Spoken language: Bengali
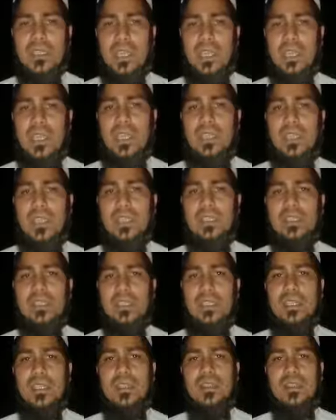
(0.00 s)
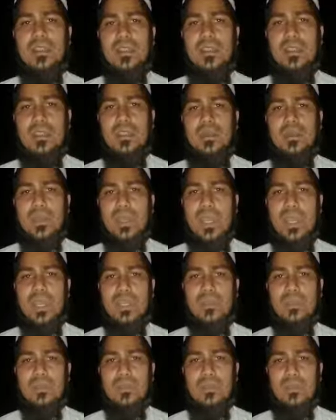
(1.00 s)
সারা রাজ্যের
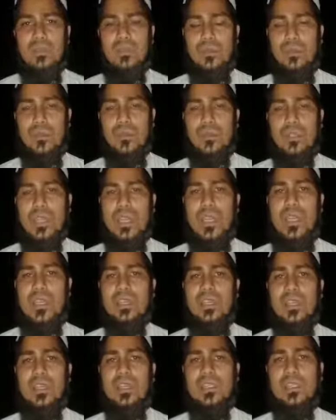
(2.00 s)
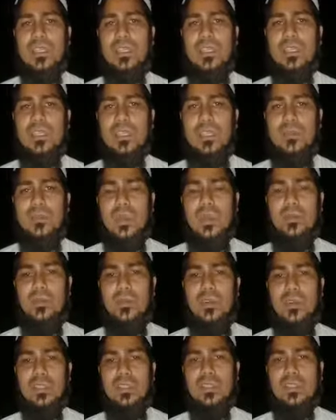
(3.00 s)
প্রায় উনষাট হাজার ইমাম
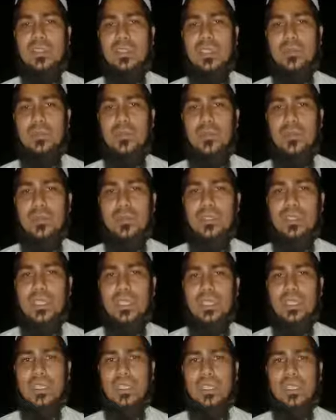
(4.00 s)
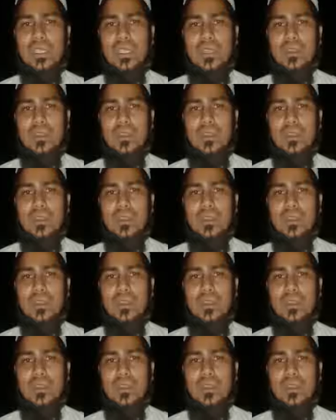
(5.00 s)
মুয়াজ্জিনদের পক্ষ থেকে